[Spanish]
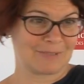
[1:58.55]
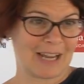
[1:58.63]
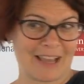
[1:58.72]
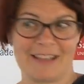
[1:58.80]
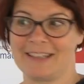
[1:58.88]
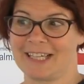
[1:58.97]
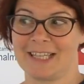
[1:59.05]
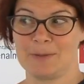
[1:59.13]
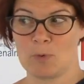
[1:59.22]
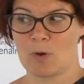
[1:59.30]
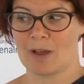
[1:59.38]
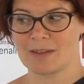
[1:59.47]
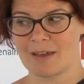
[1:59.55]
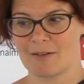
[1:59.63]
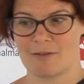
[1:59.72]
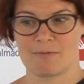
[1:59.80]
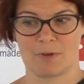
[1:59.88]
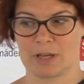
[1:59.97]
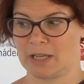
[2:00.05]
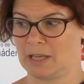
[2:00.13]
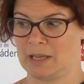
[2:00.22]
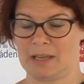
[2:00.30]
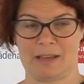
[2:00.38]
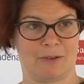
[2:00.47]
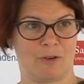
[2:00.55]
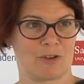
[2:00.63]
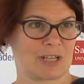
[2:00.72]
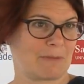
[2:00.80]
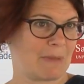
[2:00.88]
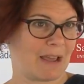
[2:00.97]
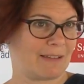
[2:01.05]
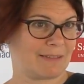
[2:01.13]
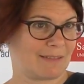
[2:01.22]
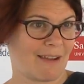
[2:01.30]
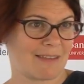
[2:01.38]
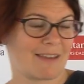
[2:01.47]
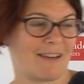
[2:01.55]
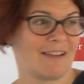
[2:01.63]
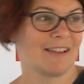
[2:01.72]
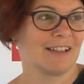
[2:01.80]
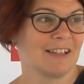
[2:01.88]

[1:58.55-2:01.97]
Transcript: la gente que dibuja ya es como que cosa más extraña.